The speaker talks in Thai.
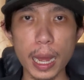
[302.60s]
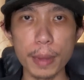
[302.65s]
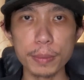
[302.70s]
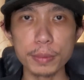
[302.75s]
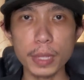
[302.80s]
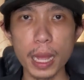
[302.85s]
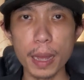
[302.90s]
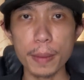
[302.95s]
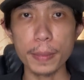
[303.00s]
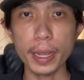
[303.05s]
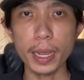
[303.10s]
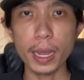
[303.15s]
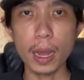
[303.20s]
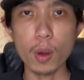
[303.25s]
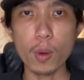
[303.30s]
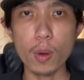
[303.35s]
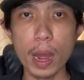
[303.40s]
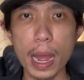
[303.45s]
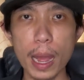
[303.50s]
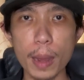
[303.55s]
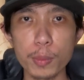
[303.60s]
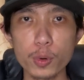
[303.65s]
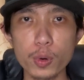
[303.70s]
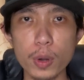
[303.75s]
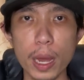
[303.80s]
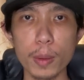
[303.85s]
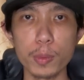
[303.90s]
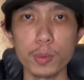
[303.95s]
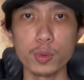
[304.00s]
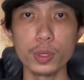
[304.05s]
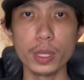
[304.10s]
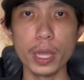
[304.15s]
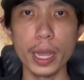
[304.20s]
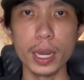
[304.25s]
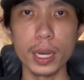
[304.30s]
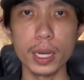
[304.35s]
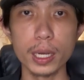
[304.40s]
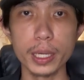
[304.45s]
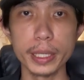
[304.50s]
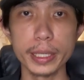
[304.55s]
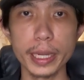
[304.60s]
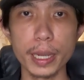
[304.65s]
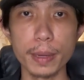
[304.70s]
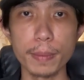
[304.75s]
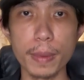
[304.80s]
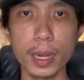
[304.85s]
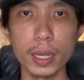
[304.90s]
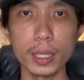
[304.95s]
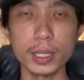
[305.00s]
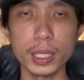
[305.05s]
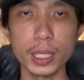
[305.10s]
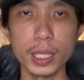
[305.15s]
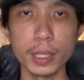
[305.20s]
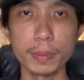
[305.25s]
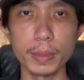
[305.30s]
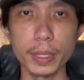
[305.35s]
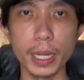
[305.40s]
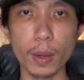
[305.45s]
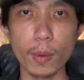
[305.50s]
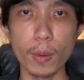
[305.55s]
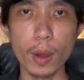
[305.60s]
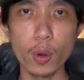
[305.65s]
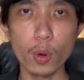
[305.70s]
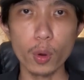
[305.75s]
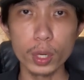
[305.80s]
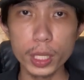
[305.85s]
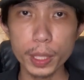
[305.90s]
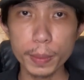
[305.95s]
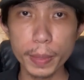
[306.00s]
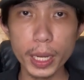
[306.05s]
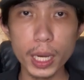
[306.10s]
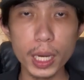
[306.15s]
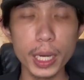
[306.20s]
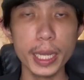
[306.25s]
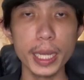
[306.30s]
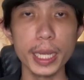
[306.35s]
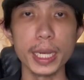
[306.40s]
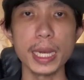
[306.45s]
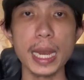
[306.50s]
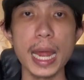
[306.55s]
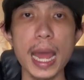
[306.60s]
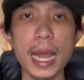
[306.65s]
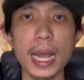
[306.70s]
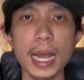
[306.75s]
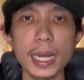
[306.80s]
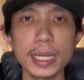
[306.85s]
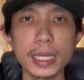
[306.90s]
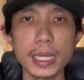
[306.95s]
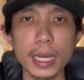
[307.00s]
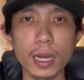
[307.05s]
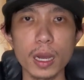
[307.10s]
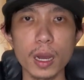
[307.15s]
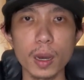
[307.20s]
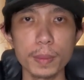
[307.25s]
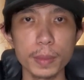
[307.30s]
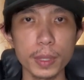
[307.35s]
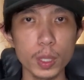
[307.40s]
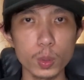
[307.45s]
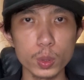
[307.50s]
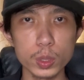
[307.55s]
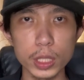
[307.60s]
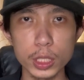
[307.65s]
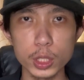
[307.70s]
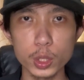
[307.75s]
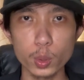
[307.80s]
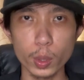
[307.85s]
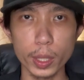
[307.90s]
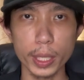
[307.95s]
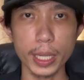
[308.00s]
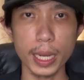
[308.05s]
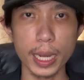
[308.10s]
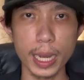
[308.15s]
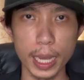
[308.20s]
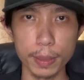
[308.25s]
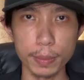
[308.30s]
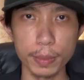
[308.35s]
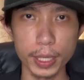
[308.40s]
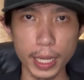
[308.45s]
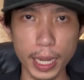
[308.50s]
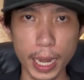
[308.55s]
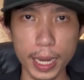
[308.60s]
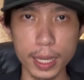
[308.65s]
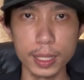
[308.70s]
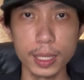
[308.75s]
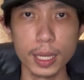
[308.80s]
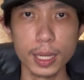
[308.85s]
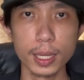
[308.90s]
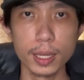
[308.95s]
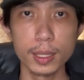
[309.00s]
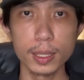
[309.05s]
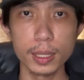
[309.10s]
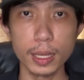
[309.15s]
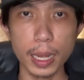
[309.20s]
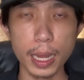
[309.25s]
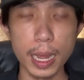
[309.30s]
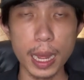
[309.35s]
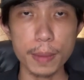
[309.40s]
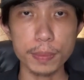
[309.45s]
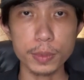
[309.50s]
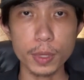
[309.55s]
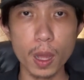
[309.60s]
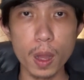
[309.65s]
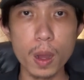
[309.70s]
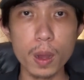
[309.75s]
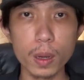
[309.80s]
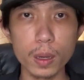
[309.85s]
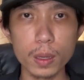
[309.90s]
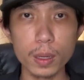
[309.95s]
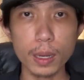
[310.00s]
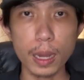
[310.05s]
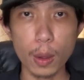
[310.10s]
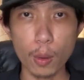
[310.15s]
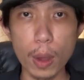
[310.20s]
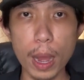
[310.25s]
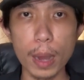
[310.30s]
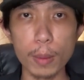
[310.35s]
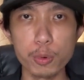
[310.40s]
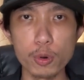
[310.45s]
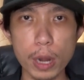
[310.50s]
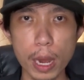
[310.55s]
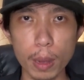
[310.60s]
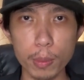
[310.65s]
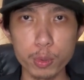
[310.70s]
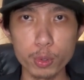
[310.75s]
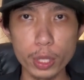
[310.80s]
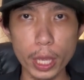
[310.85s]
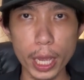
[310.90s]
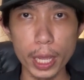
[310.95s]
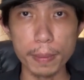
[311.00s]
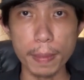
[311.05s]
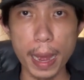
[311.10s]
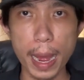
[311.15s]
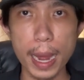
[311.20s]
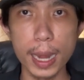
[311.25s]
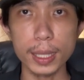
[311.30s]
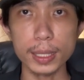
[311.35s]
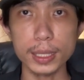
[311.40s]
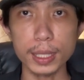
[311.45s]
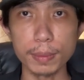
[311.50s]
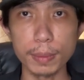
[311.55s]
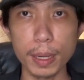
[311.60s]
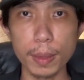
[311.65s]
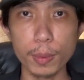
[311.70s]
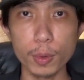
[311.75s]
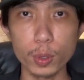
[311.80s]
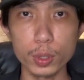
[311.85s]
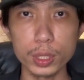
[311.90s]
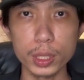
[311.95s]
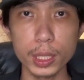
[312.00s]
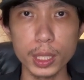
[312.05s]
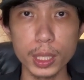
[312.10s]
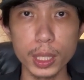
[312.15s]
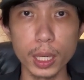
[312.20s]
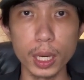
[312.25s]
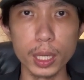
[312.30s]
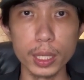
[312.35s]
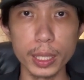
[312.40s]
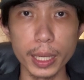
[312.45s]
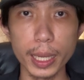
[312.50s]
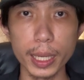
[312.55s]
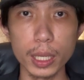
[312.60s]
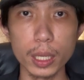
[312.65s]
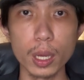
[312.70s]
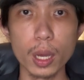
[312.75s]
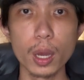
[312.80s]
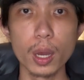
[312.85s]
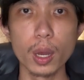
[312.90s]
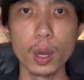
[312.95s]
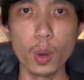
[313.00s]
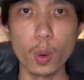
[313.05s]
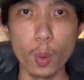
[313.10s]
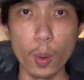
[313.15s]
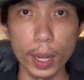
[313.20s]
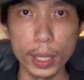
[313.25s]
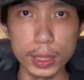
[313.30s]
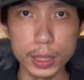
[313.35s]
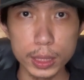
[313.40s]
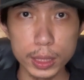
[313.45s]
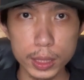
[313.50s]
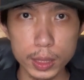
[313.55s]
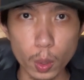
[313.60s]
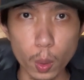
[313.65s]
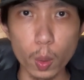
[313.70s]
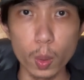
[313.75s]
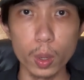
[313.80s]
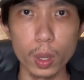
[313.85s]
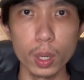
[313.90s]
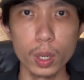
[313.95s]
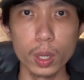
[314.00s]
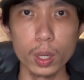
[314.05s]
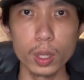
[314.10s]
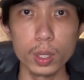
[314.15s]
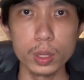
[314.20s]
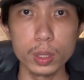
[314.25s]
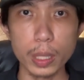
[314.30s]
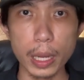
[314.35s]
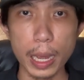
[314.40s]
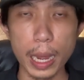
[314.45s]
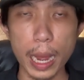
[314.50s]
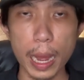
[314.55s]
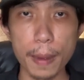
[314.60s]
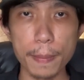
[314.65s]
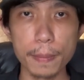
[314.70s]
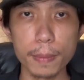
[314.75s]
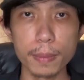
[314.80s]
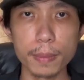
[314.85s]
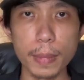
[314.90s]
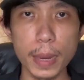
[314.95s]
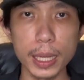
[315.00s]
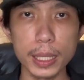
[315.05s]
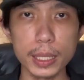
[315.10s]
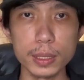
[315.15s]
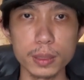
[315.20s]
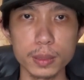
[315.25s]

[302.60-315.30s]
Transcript: รับ ถ้าไม่เข้าหาผู้หลักผู้ใหญ่เลยเนี่ยบางทีเหมือนกับว่าคนที่ไม่เคยเห็นหน้ากันเนี่ยก็ไม่รู้จะช่วยยังไงเหมือนกันนะครับ ต้องเข้าหาผู้หลักผู้ใหญ่บ้าง สำหรับคนที่เกิดในวันศุกร์นะครับมัน